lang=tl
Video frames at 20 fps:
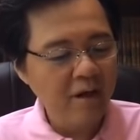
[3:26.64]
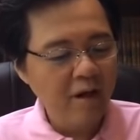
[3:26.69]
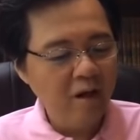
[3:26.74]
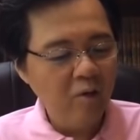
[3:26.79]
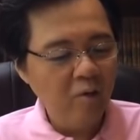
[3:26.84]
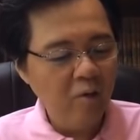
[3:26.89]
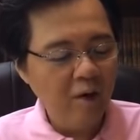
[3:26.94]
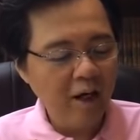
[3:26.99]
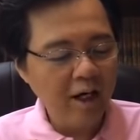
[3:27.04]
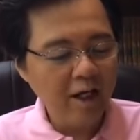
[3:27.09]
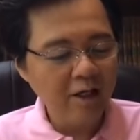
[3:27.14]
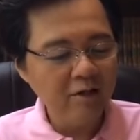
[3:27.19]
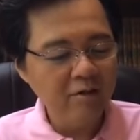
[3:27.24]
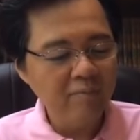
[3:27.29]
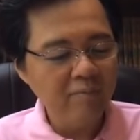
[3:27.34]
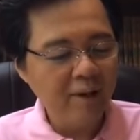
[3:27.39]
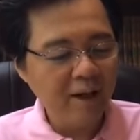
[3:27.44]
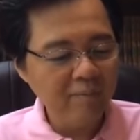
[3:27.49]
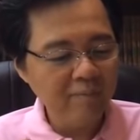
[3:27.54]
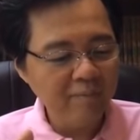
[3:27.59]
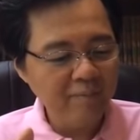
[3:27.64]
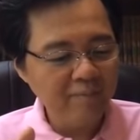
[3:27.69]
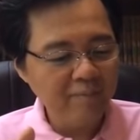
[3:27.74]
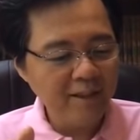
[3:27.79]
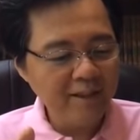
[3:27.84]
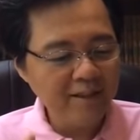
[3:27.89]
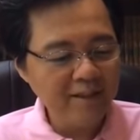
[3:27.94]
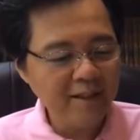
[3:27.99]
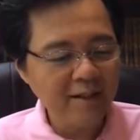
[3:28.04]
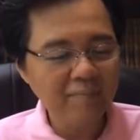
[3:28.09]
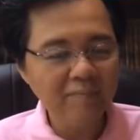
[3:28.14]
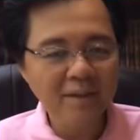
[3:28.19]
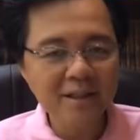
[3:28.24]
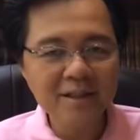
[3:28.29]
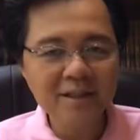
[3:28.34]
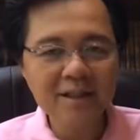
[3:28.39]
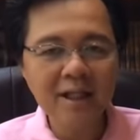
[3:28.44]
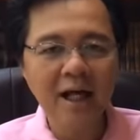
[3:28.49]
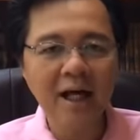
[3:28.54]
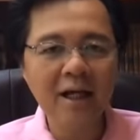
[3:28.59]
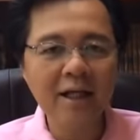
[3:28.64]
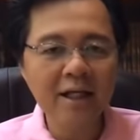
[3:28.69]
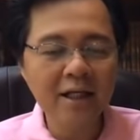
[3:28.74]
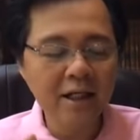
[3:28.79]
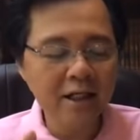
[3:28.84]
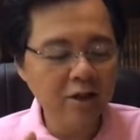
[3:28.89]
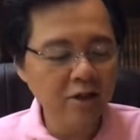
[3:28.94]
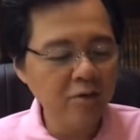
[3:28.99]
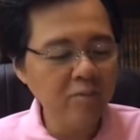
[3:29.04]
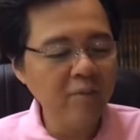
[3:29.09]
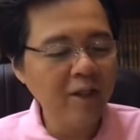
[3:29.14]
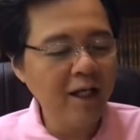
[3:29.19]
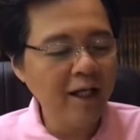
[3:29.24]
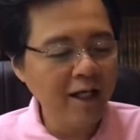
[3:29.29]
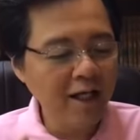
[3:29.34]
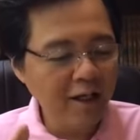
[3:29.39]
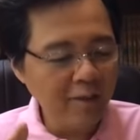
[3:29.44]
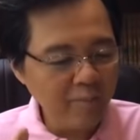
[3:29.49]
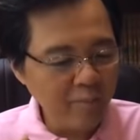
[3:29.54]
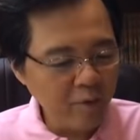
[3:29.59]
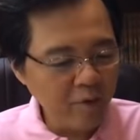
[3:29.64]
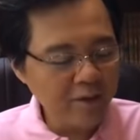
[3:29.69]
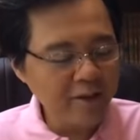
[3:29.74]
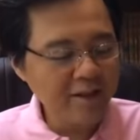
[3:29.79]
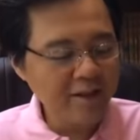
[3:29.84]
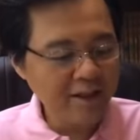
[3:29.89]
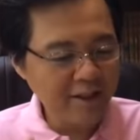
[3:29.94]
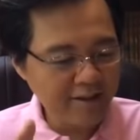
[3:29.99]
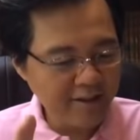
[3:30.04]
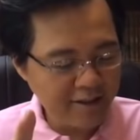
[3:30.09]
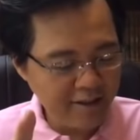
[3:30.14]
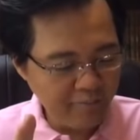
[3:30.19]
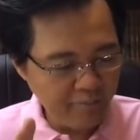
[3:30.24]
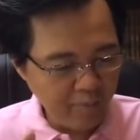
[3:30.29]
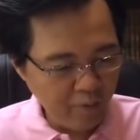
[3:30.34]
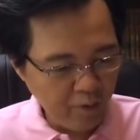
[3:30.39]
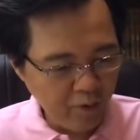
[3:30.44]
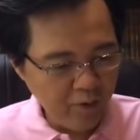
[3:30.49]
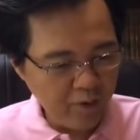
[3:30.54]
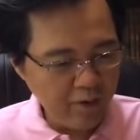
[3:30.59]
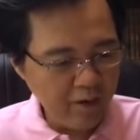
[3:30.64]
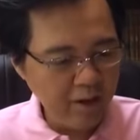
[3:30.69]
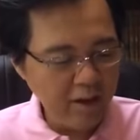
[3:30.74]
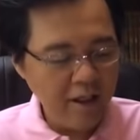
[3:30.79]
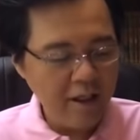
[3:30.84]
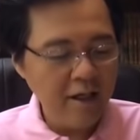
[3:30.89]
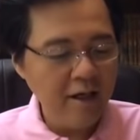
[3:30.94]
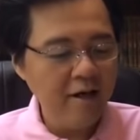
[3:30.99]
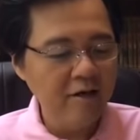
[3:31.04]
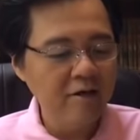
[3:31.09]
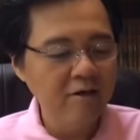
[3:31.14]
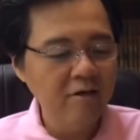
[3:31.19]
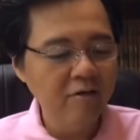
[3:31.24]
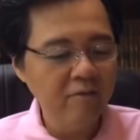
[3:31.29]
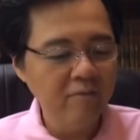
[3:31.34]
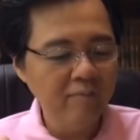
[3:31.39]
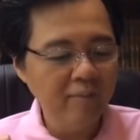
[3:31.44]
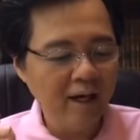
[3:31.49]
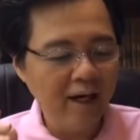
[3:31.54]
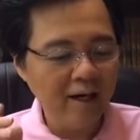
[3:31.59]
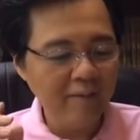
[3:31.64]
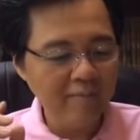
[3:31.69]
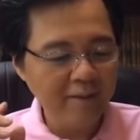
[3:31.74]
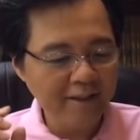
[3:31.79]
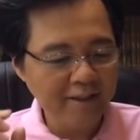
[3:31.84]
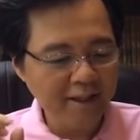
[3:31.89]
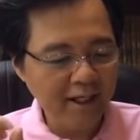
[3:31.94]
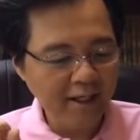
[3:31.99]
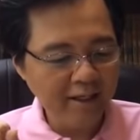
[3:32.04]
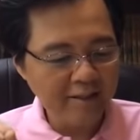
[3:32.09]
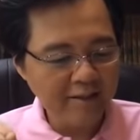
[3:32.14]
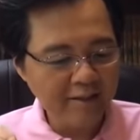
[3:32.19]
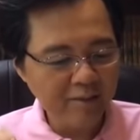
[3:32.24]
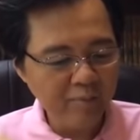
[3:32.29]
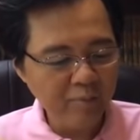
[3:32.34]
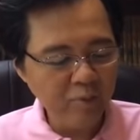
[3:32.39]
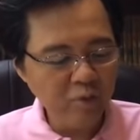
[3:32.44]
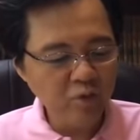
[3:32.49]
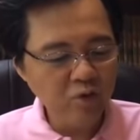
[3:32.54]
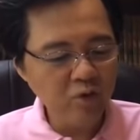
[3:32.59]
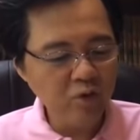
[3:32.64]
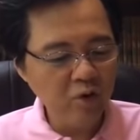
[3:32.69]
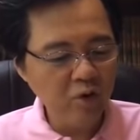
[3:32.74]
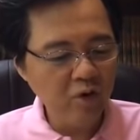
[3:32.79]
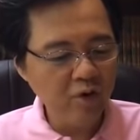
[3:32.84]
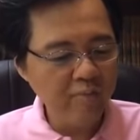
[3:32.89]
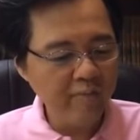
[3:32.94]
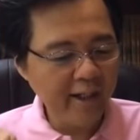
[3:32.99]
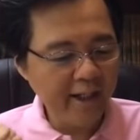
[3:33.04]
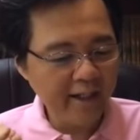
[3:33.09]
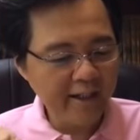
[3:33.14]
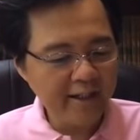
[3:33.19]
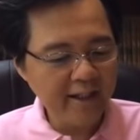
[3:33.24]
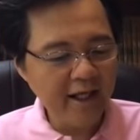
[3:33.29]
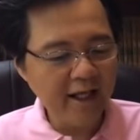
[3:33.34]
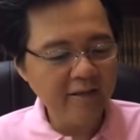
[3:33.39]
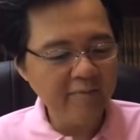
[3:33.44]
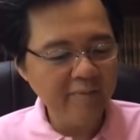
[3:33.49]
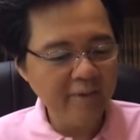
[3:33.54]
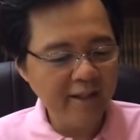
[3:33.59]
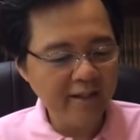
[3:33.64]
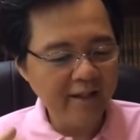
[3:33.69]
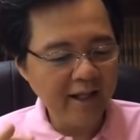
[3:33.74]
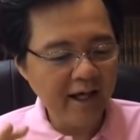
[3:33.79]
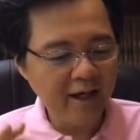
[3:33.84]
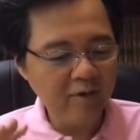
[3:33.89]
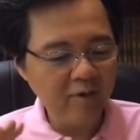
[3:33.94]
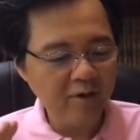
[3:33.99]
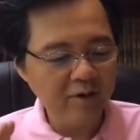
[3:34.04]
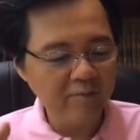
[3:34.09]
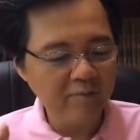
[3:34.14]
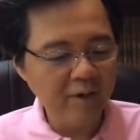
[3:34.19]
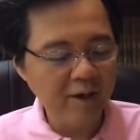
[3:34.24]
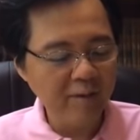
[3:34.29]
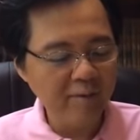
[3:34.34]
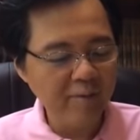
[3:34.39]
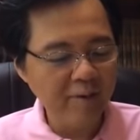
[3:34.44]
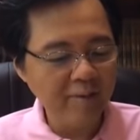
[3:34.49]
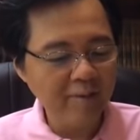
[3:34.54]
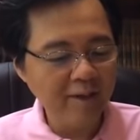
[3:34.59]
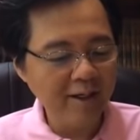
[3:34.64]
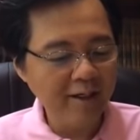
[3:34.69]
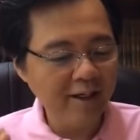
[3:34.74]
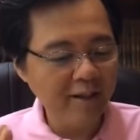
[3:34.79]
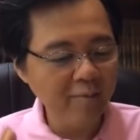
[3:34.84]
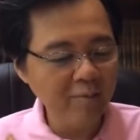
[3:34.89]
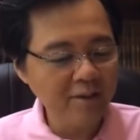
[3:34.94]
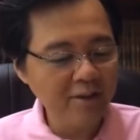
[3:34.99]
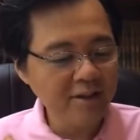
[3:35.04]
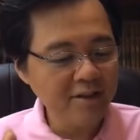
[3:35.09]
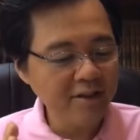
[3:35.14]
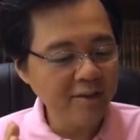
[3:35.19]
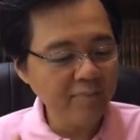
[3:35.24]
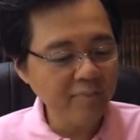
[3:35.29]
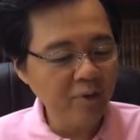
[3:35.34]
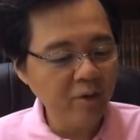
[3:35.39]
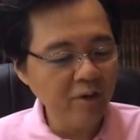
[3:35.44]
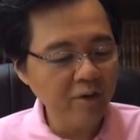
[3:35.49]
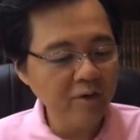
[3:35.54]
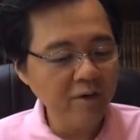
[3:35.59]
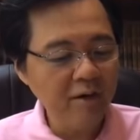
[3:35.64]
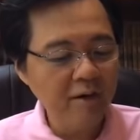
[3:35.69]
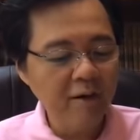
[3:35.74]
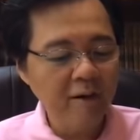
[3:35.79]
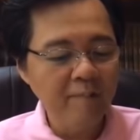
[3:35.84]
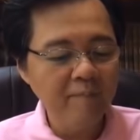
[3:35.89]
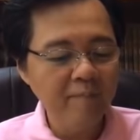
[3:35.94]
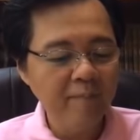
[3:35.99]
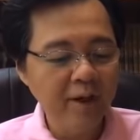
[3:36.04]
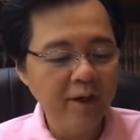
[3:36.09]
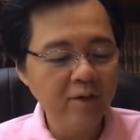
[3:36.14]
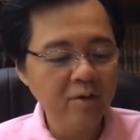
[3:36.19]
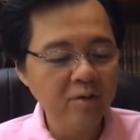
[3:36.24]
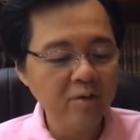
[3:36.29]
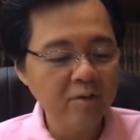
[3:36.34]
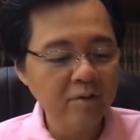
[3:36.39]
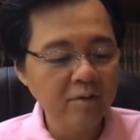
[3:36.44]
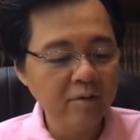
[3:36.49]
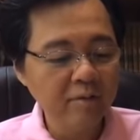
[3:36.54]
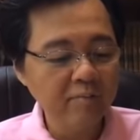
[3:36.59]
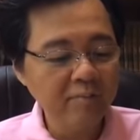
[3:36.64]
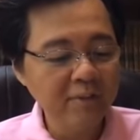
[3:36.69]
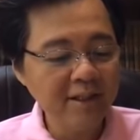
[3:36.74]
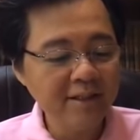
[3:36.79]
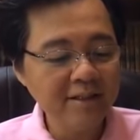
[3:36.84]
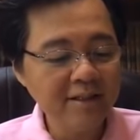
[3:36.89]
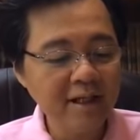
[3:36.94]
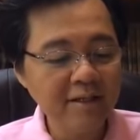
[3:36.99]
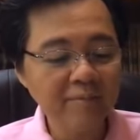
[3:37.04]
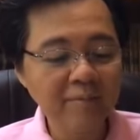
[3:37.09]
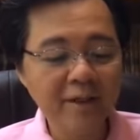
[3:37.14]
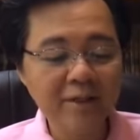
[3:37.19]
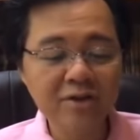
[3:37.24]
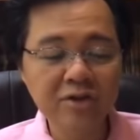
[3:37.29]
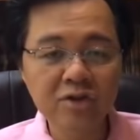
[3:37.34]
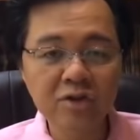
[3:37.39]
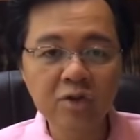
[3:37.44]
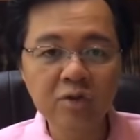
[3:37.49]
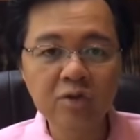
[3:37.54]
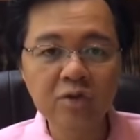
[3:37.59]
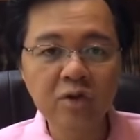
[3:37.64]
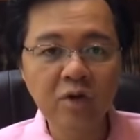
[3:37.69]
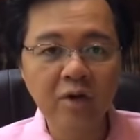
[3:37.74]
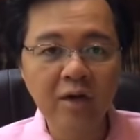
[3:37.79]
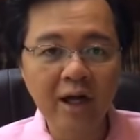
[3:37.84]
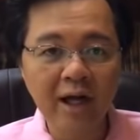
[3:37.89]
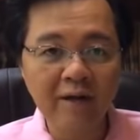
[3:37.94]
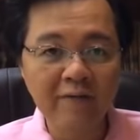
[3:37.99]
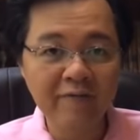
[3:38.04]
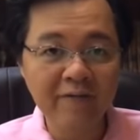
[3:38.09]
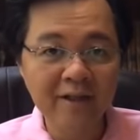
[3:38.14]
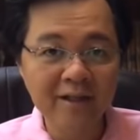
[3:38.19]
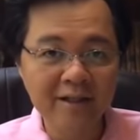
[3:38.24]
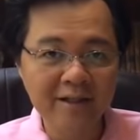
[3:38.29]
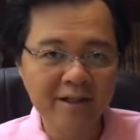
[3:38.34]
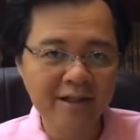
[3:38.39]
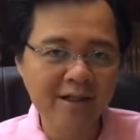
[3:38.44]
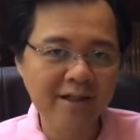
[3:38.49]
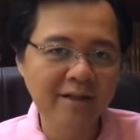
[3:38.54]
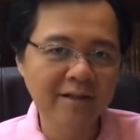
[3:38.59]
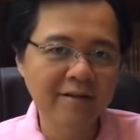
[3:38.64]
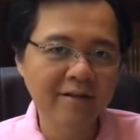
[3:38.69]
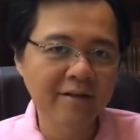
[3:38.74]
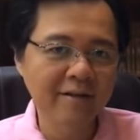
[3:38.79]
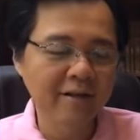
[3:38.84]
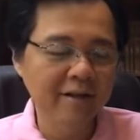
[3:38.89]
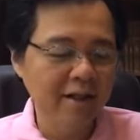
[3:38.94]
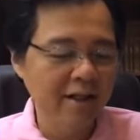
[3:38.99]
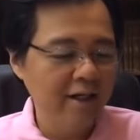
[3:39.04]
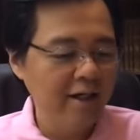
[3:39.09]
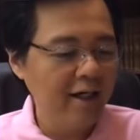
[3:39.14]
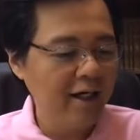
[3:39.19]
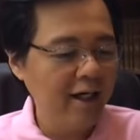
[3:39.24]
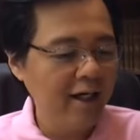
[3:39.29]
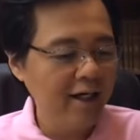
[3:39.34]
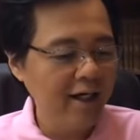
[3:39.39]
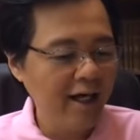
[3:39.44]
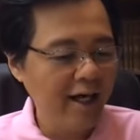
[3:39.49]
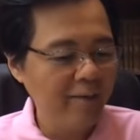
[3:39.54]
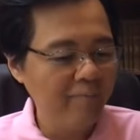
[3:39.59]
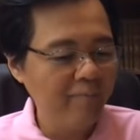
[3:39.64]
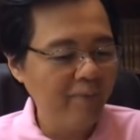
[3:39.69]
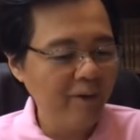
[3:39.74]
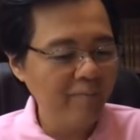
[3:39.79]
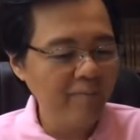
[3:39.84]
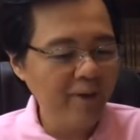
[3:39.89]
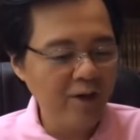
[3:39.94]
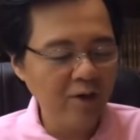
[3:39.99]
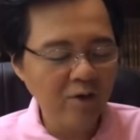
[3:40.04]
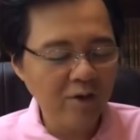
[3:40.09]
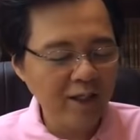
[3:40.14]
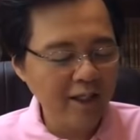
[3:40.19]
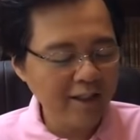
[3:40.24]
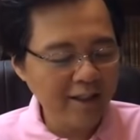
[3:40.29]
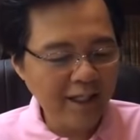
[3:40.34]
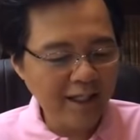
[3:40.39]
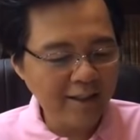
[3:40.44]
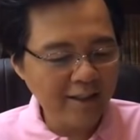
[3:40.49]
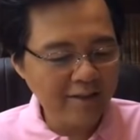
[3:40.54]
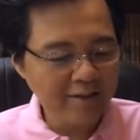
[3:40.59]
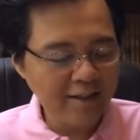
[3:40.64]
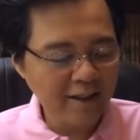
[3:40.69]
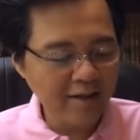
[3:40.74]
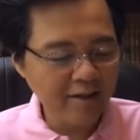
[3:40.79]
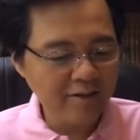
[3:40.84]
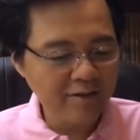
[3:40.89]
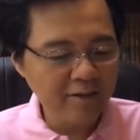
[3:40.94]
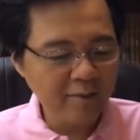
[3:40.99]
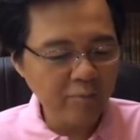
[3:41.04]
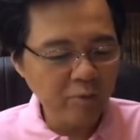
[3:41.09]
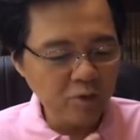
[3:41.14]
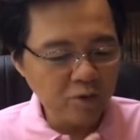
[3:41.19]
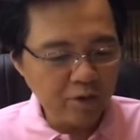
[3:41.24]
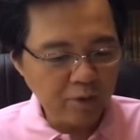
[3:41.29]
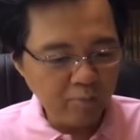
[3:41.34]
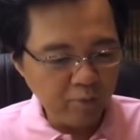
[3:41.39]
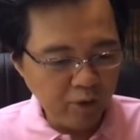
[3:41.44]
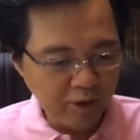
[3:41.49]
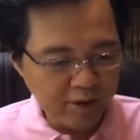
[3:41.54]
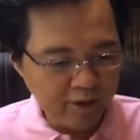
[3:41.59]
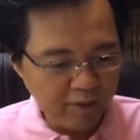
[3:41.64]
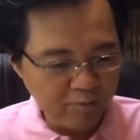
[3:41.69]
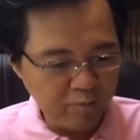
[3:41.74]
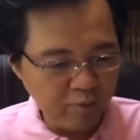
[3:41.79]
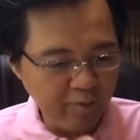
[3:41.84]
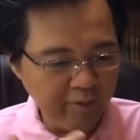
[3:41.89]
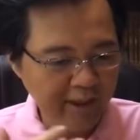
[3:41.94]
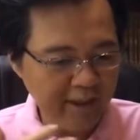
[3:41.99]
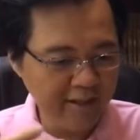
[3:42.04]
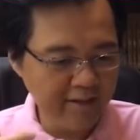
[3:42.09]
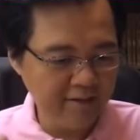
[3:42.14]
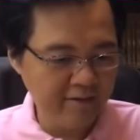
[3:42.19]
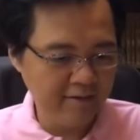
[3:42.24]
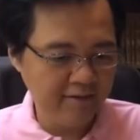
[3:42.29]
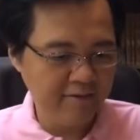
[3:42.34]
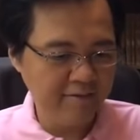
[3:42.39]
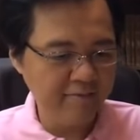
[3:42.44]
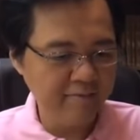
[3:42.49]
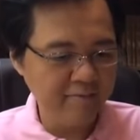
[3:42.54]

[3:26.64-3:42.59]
Huwag kayong basta-basta iinom ng gamot sa sipon, yung mga may sakit sa puso, may edad, may thyroid problem. Ang gamot sa sipon, merong minsan may pseudoephedrine. Kaya pag meron ka ng dating sakit sa puso, pwedeng bumilis.